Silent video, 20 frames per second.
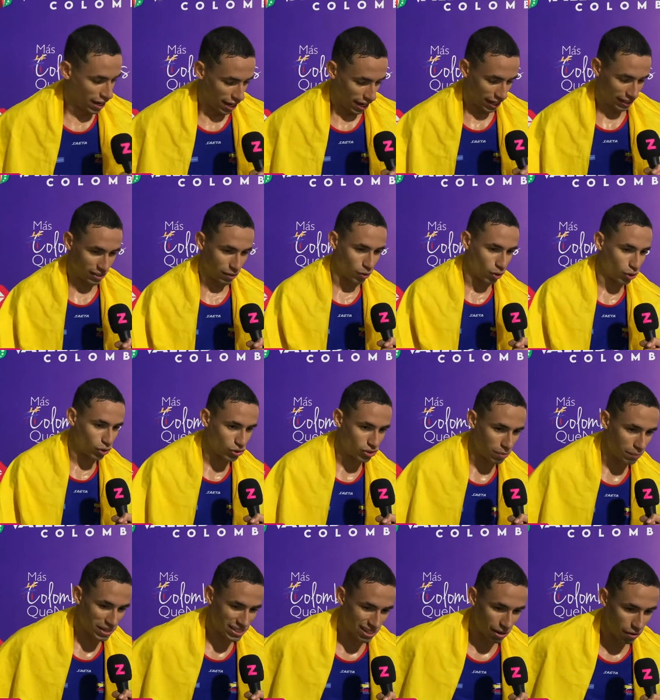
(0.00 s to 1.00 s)
Este bronce
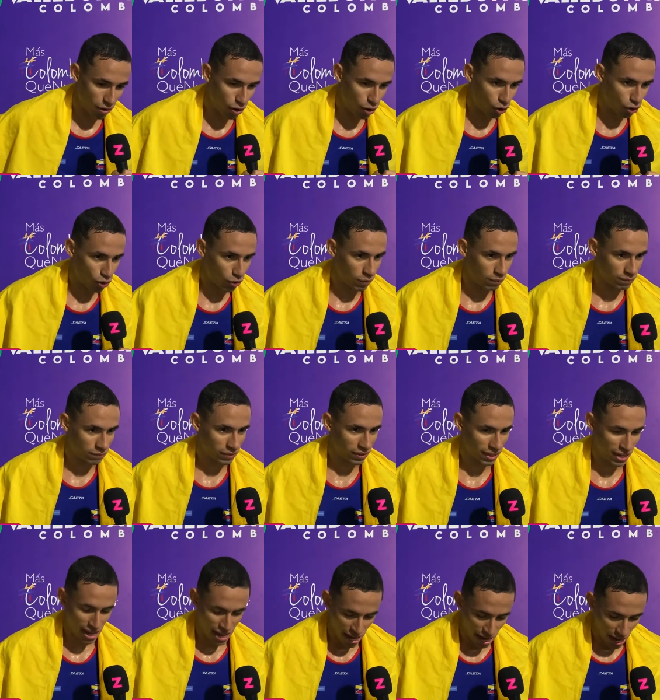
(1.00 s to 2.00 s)
me sabe oro.
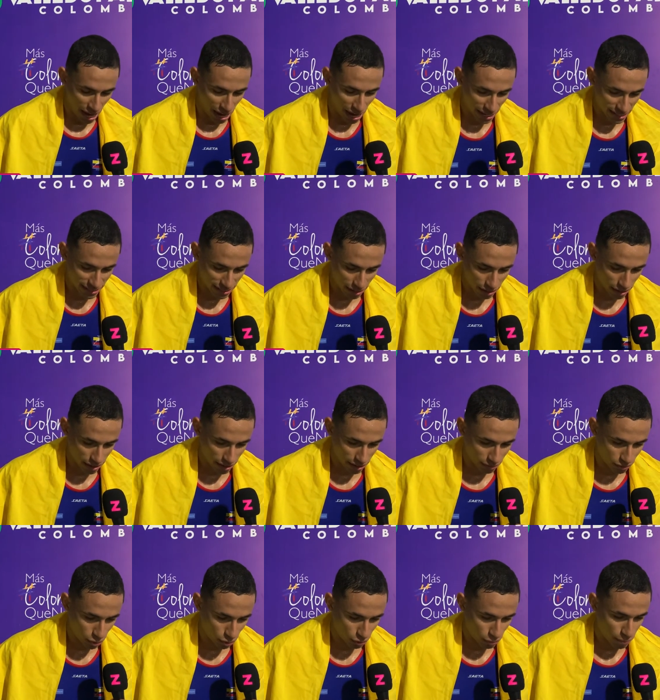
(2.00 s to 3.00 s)
Hace
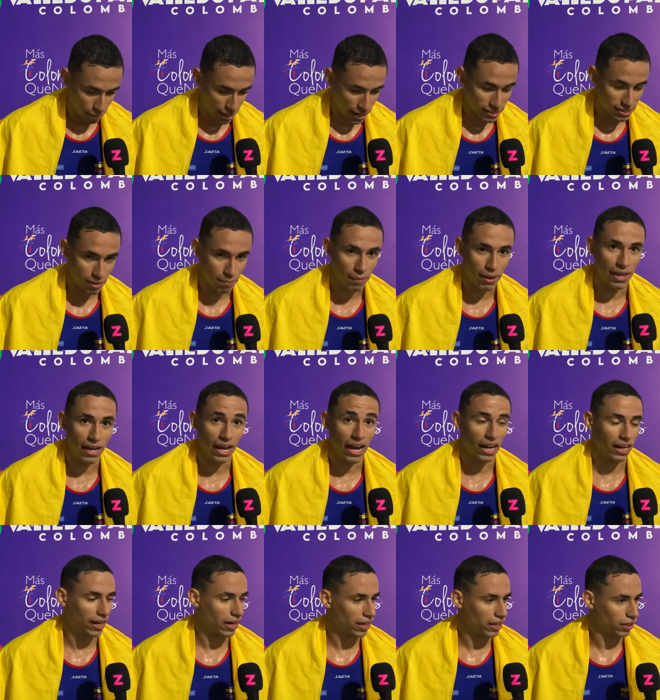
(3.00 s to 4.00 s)
dos meses me
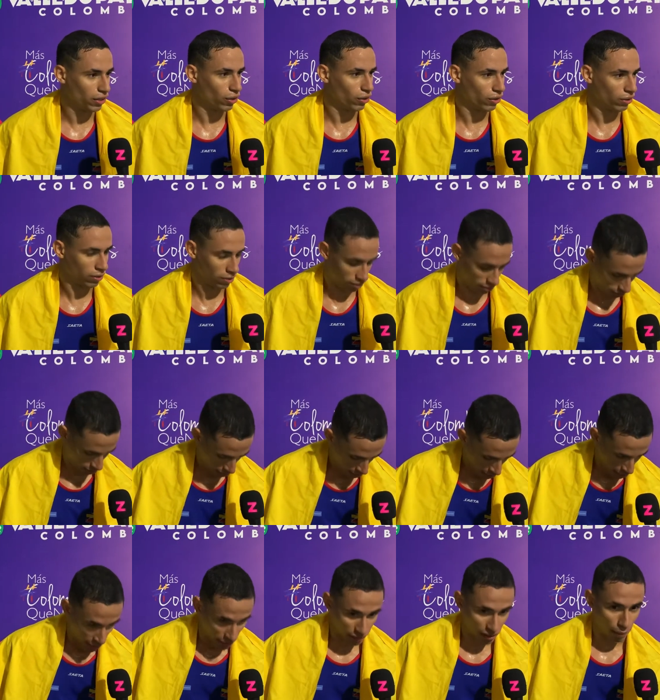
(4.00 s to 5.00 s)
desgarré el isquio,
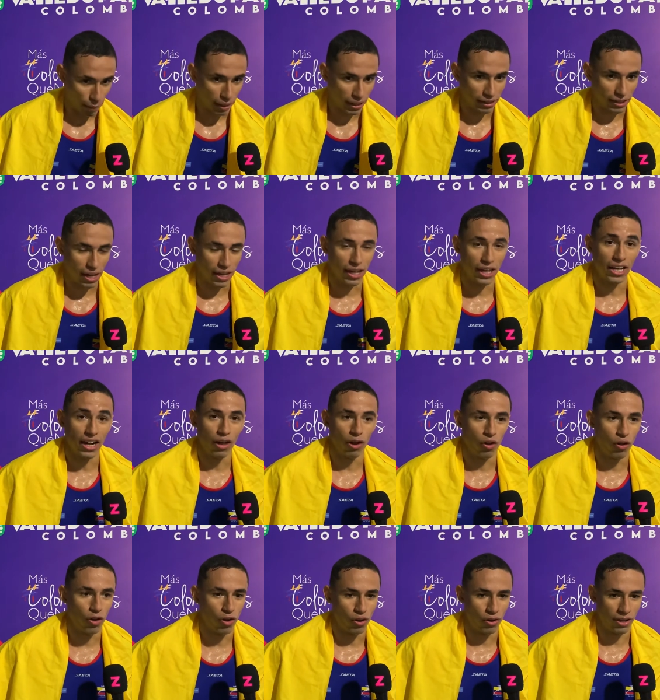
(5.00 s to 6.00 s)
esta parte de aquí, grado
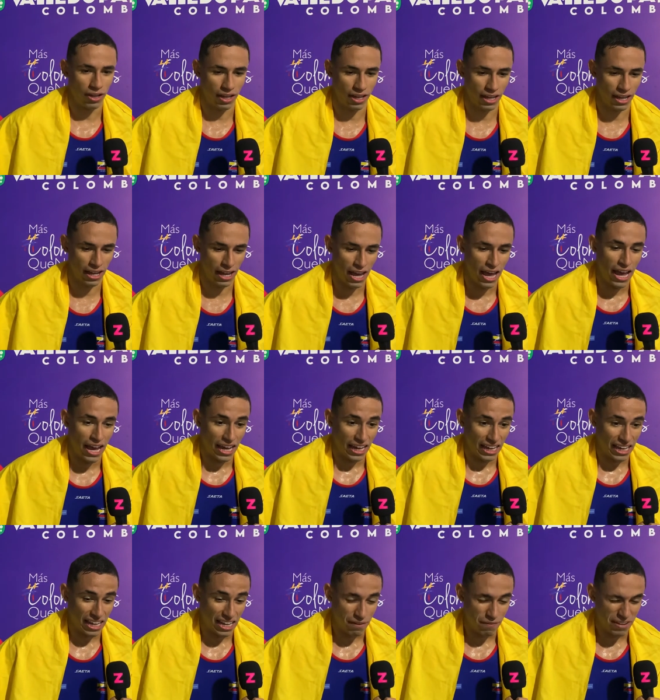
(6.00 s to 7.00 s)
2,
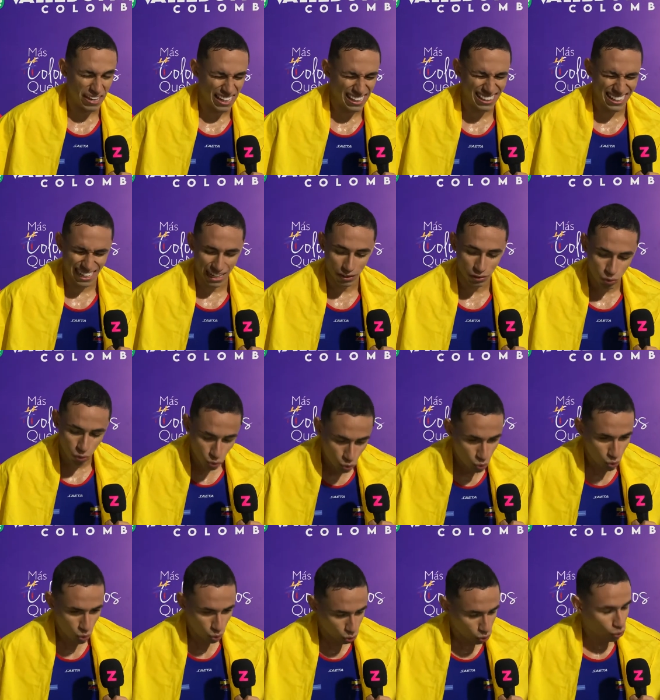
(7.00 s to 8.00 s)
y vine entrenando
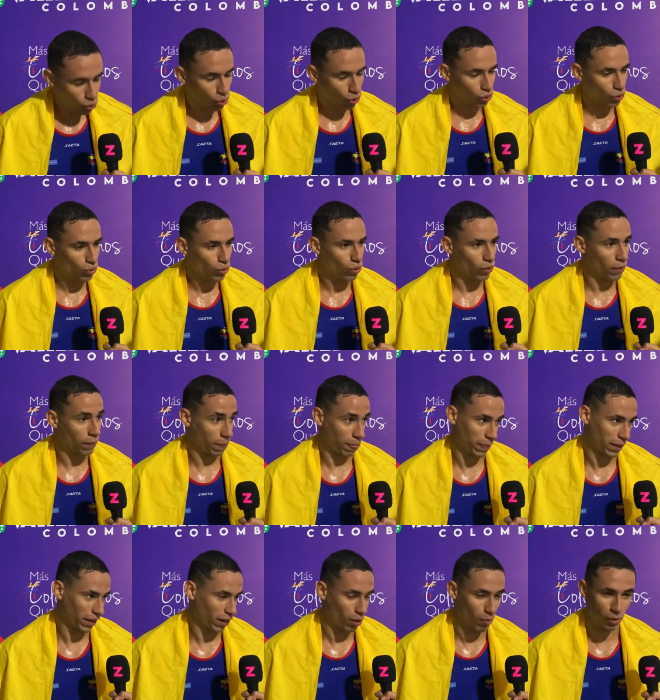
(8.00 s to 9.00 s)
duro, duro, duro.
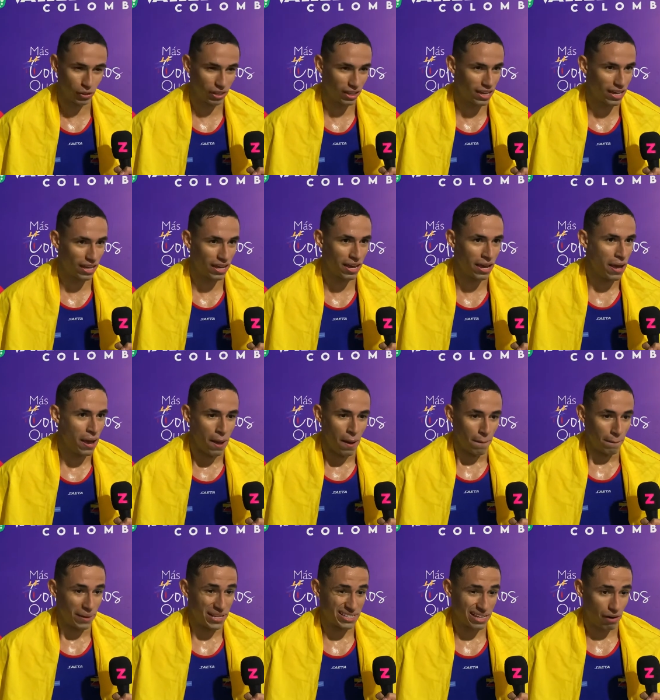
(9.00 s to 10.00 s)
Como te dije,
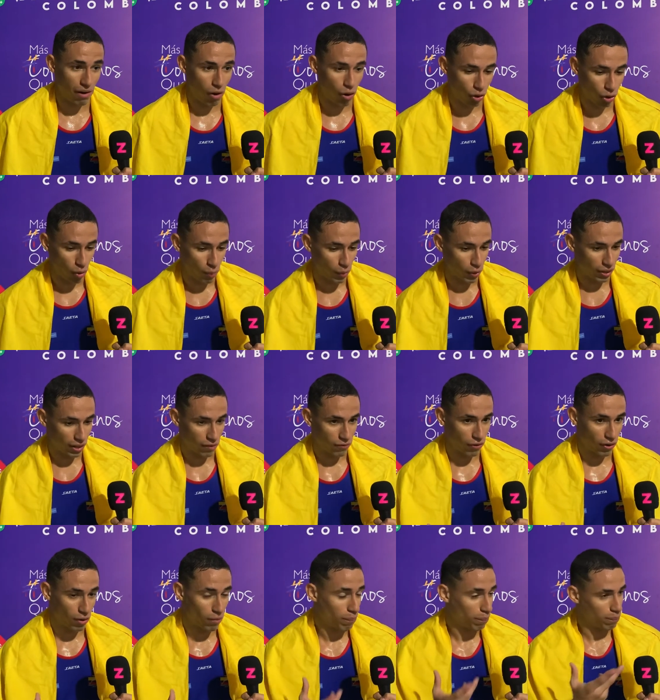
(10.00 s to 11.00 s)
me sabe oro porque
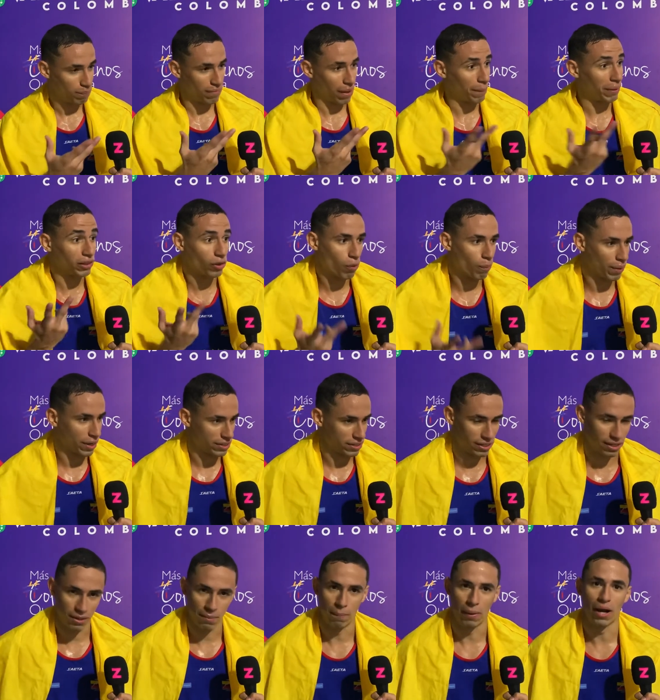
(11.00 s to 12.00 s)
fueron nada más dos meses
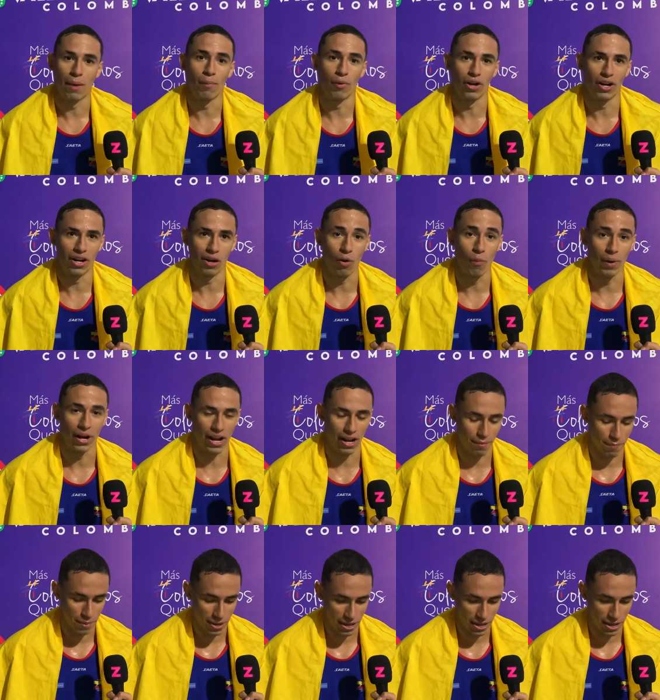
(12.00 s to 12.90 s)
para poder recuperarme.